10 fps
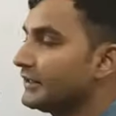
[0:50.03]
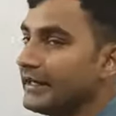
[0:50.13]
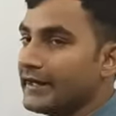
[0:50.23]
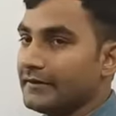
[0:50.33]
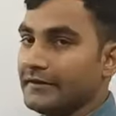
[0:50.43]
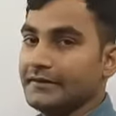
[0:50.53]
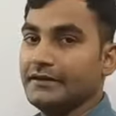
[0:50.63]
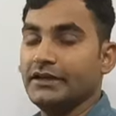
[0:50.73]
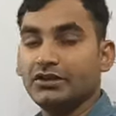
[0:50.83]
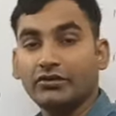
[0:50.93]
ग्यारह है
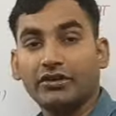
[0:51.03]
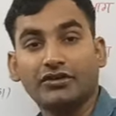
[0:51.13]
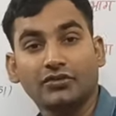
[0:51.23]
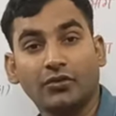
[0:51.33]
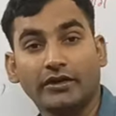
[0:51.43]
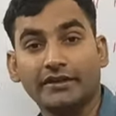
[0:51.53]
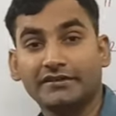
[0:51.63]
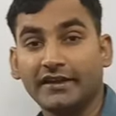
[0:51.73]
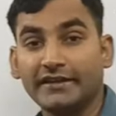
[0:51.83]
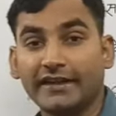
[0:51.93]
तो किसको
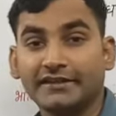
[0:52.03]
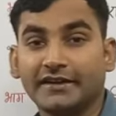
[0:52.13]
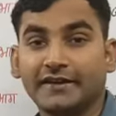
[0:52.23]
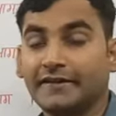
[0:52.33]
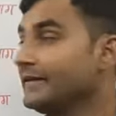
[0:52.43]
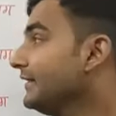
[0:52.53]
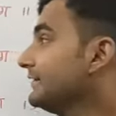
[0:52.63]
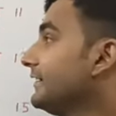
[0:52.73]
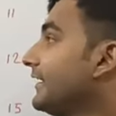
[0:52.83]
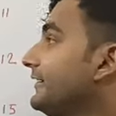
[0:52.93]
कैसे याद करेंगे
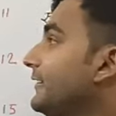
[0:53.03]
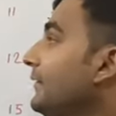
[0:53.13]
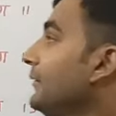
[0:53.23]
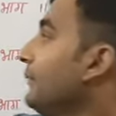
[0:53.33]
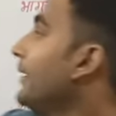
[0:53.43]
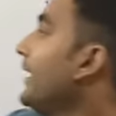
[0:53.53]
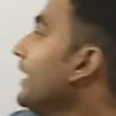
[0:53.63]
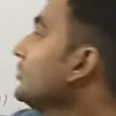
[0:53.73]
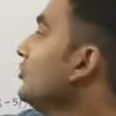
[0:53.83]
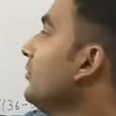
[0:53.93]
देखिए
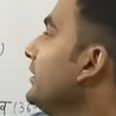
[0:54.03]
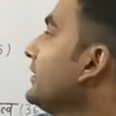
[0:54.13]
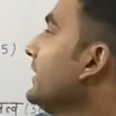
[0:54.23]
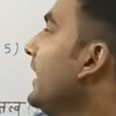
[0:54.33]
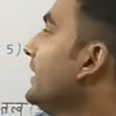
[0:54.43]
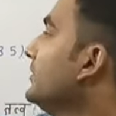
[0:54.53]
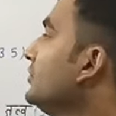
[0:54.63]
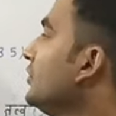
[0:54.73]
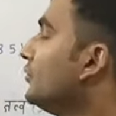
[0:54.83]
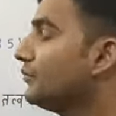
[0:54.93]
भाग दो मैंने क्या है
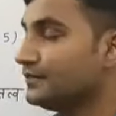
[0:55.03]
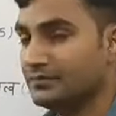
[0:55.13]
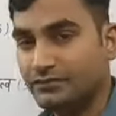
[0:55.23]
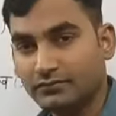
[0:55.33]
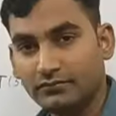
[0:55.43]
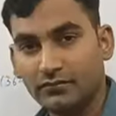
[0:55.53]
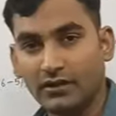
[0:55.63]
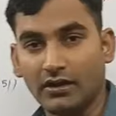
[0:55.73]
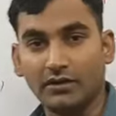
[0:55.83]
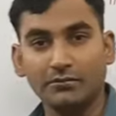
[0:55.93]
दो
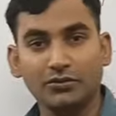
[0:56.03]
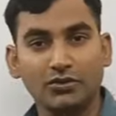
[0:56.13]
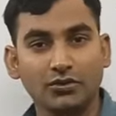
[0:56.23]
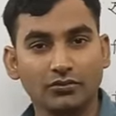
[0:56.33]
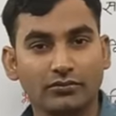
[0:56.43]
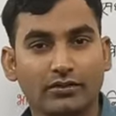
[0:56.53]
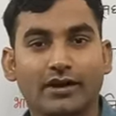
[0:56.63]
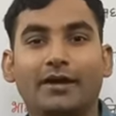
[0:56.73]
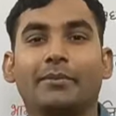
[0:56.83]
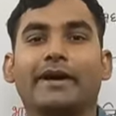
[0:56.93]
हम दो
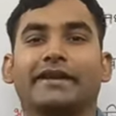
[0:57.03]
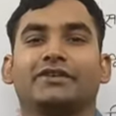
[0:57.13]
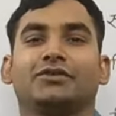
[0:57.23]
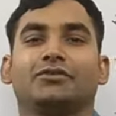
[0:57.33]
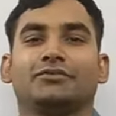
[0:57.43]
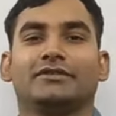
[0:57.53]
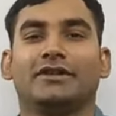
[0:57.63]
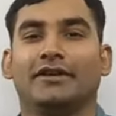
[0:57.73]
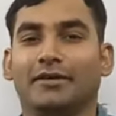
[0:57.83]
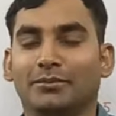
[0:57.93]
हमारे दो
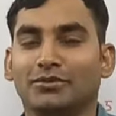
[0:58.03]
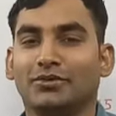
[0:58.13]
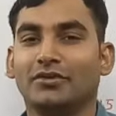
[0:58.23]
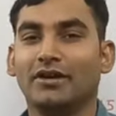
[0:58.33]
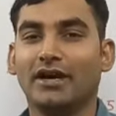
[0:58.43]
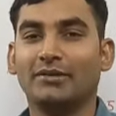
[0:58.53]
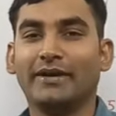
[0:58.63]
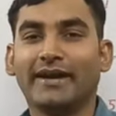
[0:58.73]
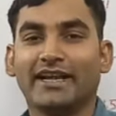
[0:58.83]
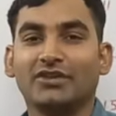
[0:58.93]
हम दो
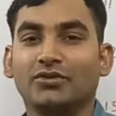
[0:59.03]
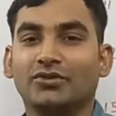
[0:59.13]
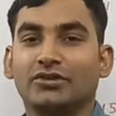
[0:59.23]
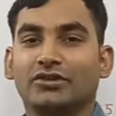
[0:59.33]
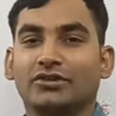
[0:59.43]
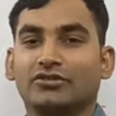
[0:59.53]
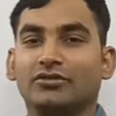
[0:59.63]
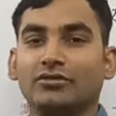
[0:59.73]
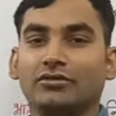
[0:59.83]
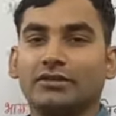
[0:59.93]
हमारे दो
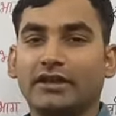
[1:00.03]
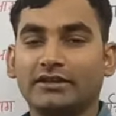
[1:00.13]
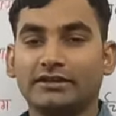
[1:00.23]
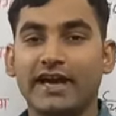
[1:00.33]
तो एक